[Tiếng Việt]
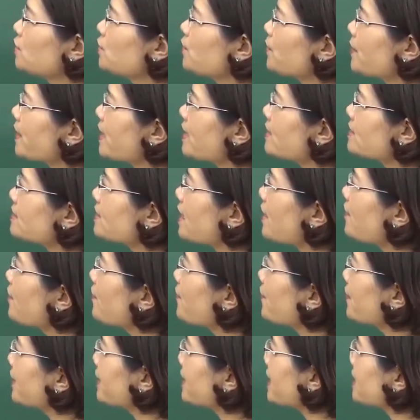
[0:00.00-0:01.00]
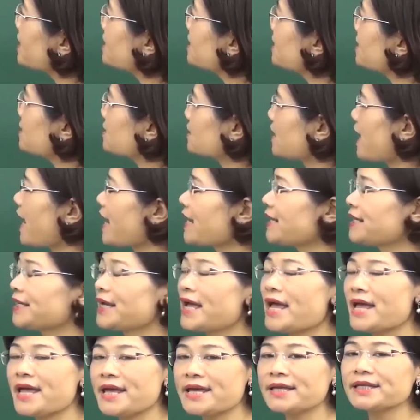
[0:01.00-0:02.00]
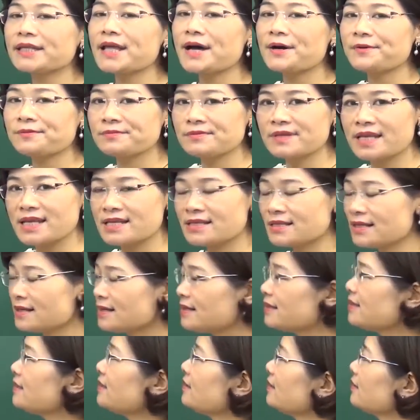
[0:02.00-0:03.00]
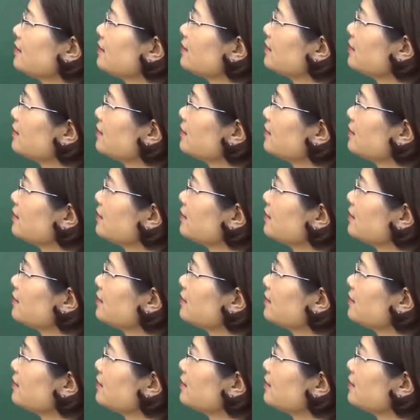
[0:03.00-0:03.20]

chủ nghĩa xã hội đã trở thành hệ thống thế giới